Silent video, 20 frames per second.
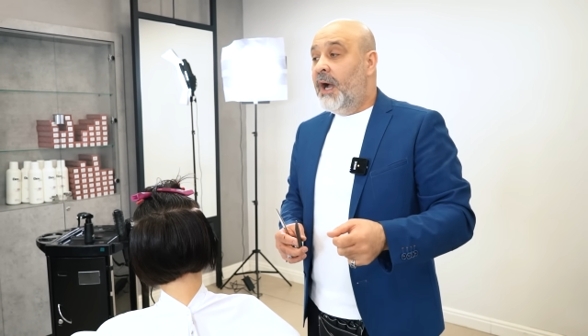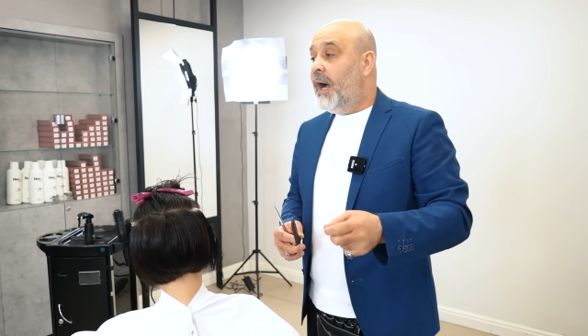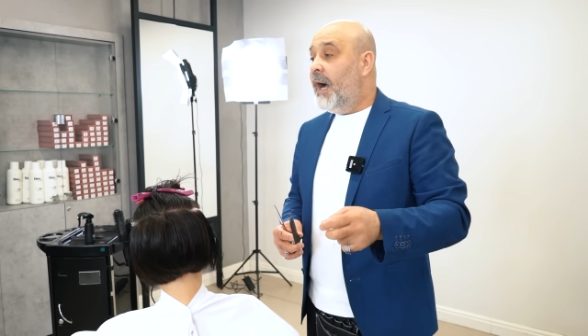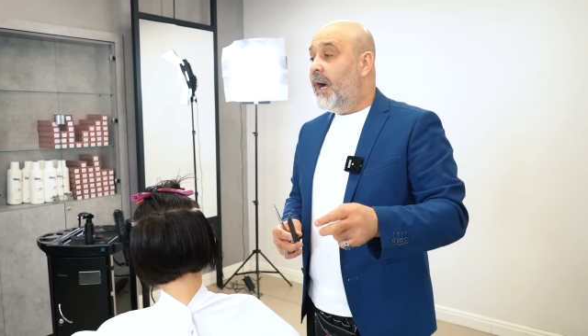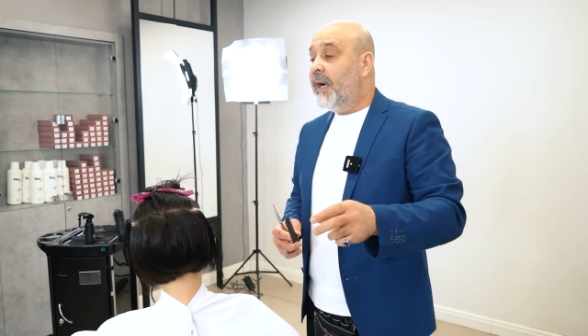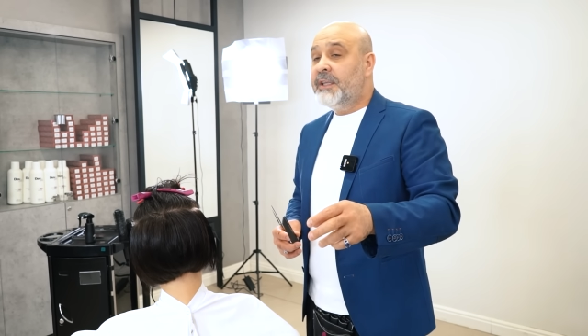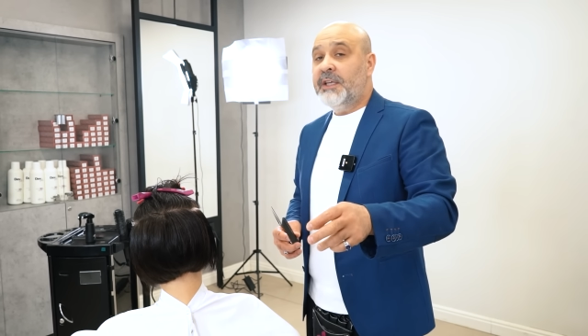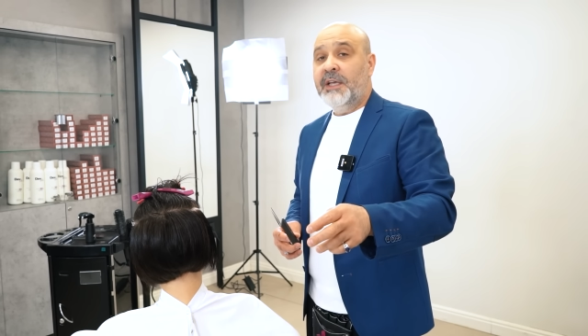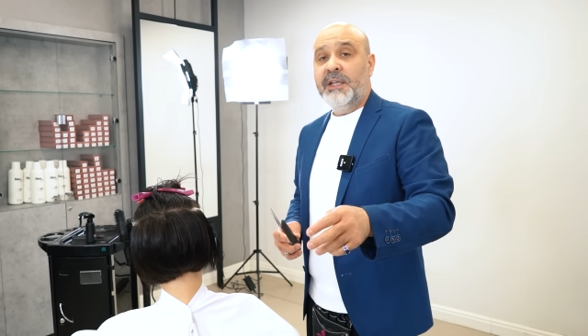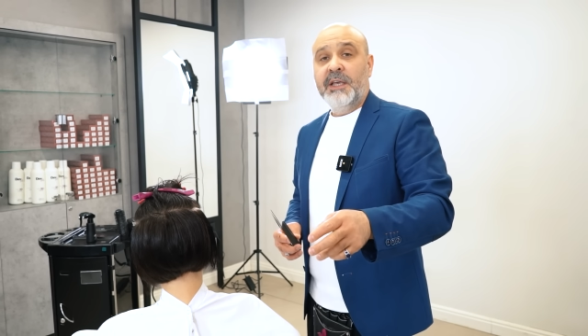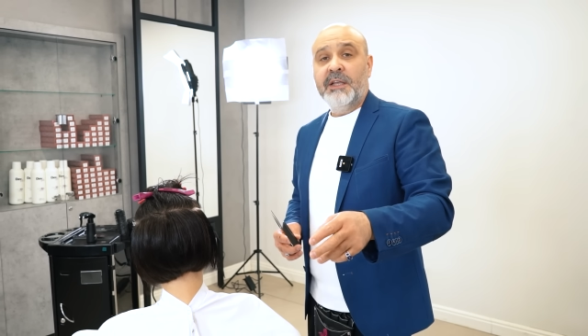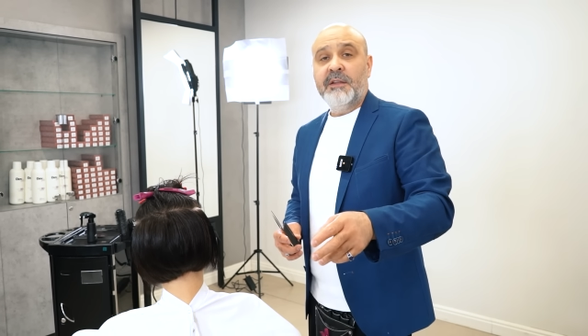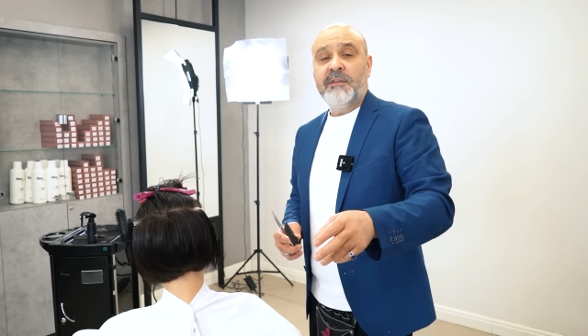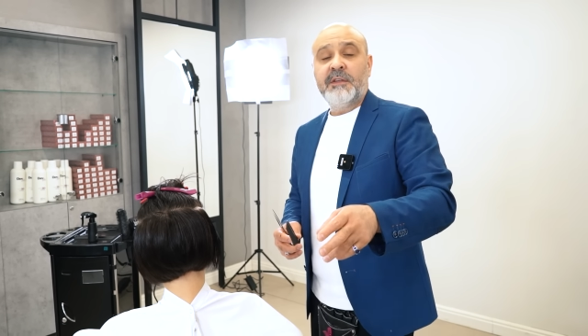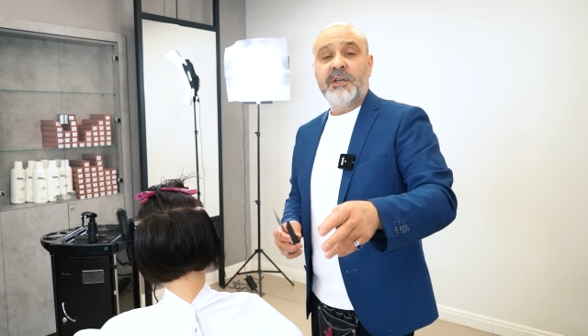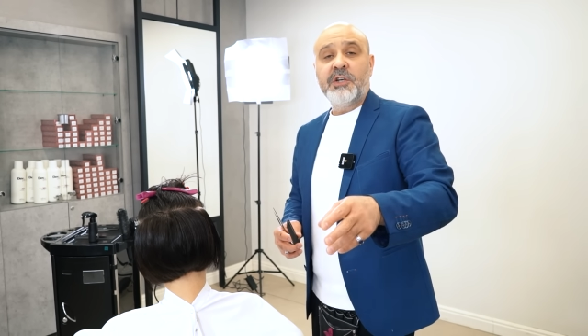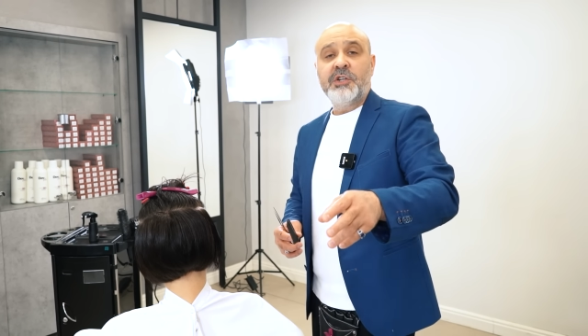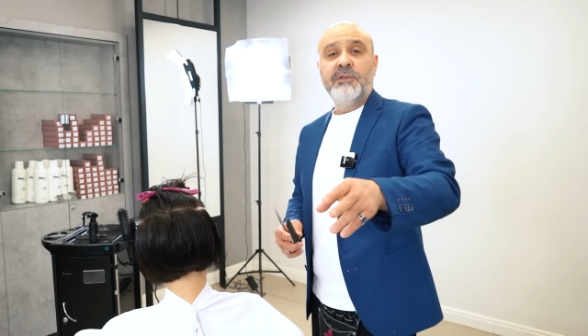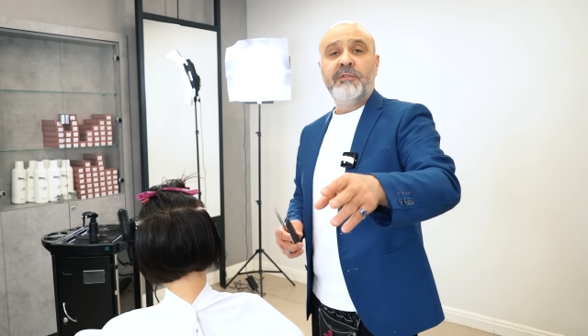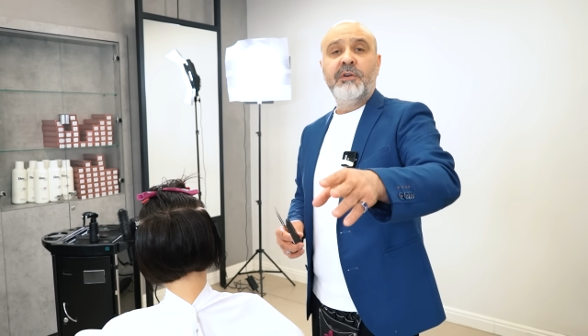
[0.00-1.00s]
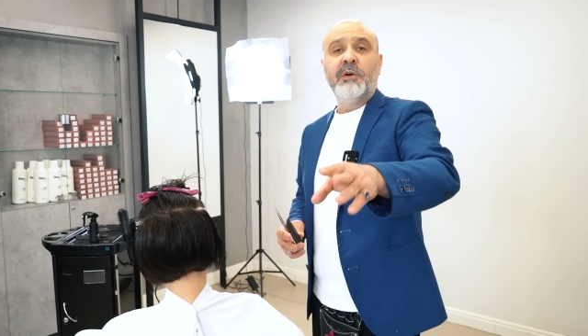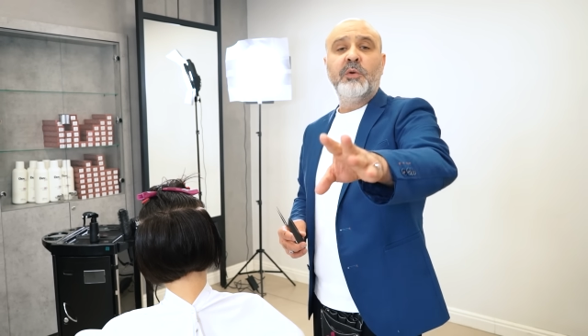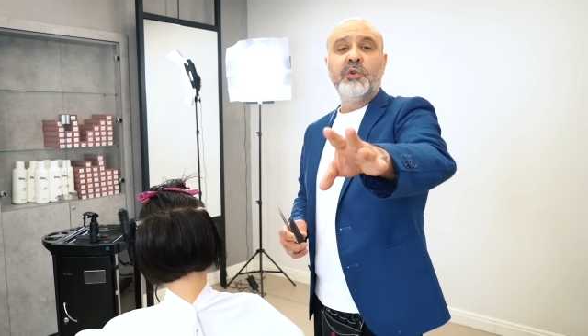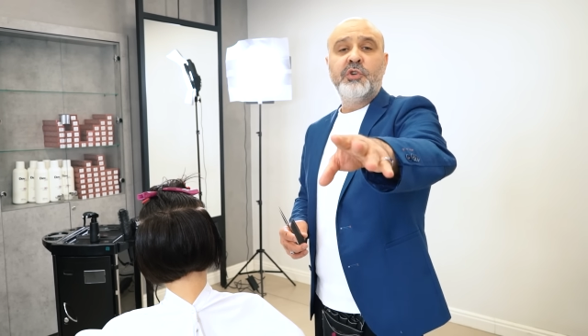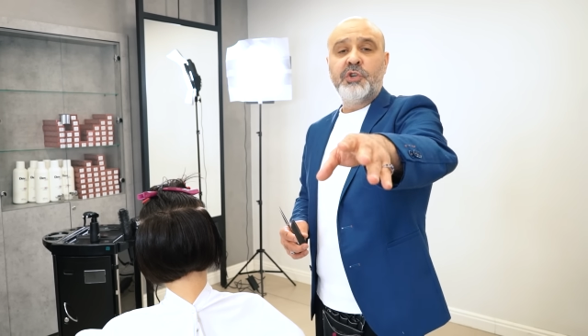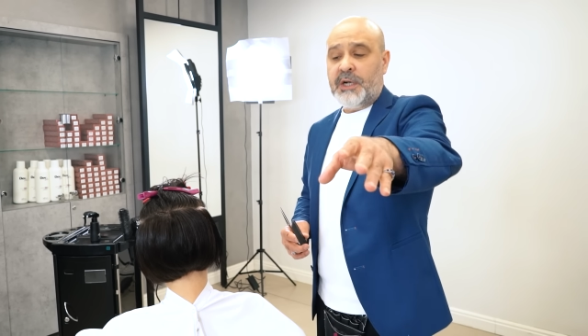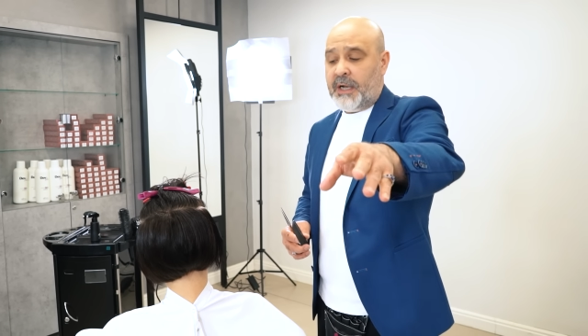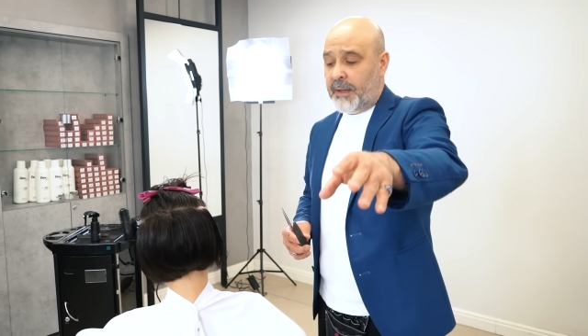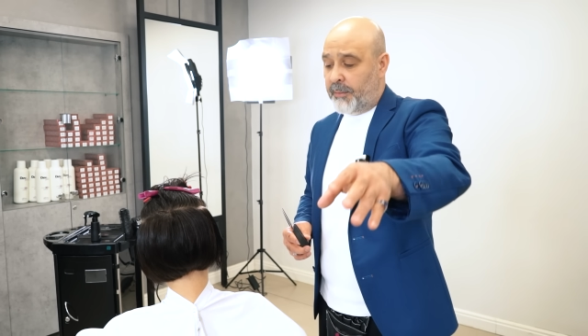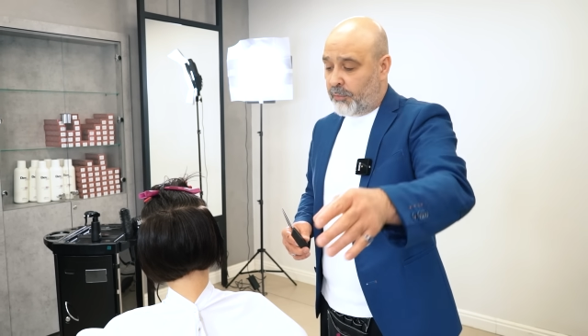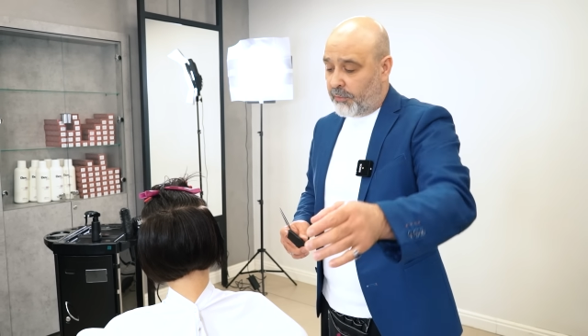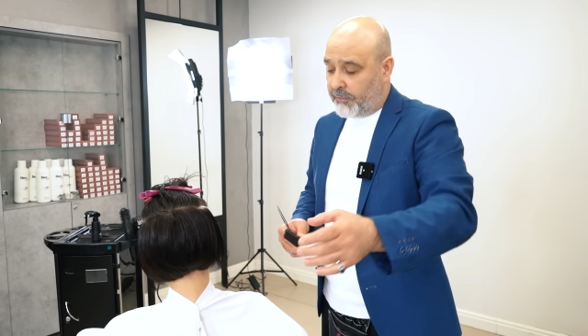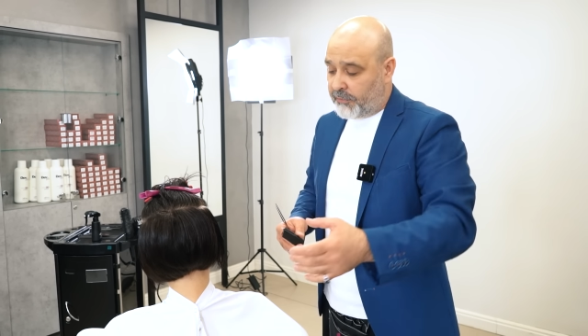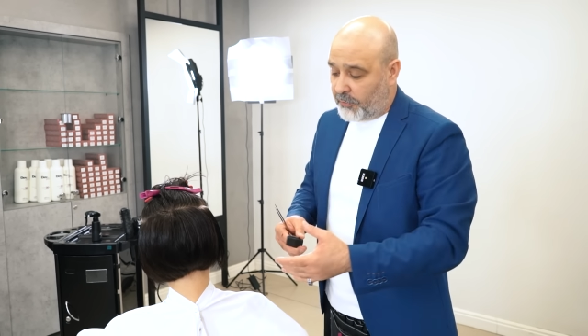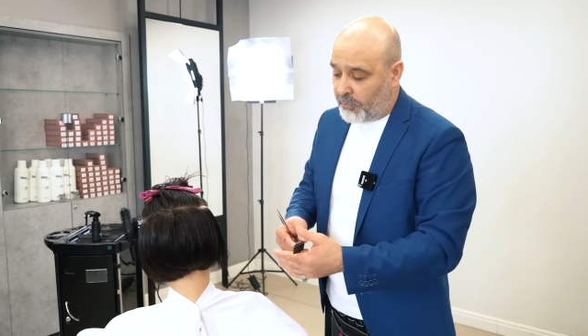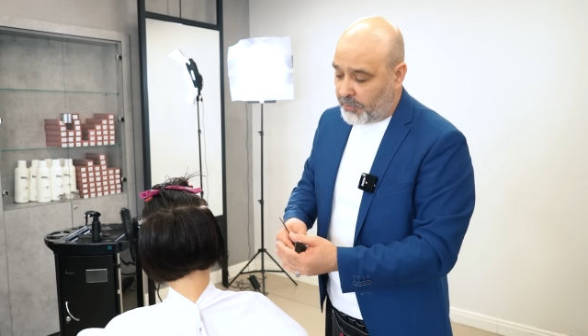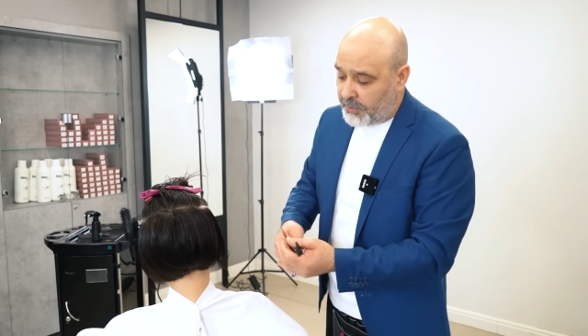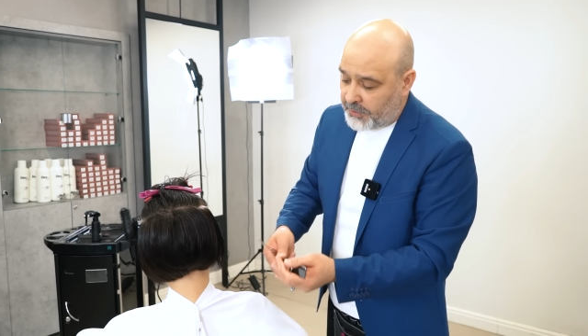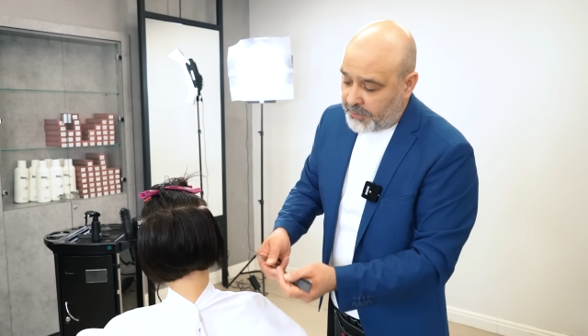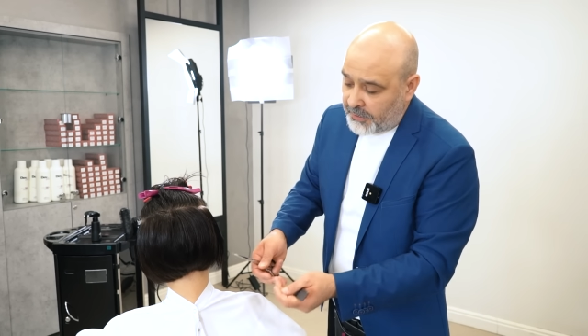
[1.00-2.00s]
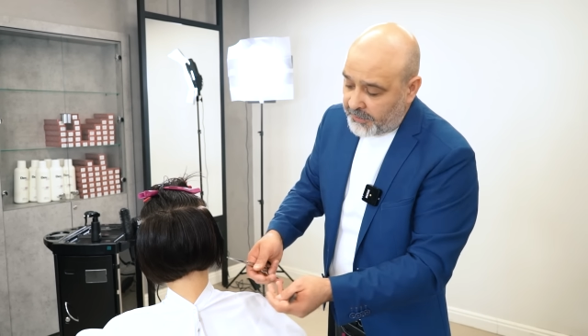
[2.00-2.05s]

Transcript: А где нет, скажи, выключи камеру, Серега.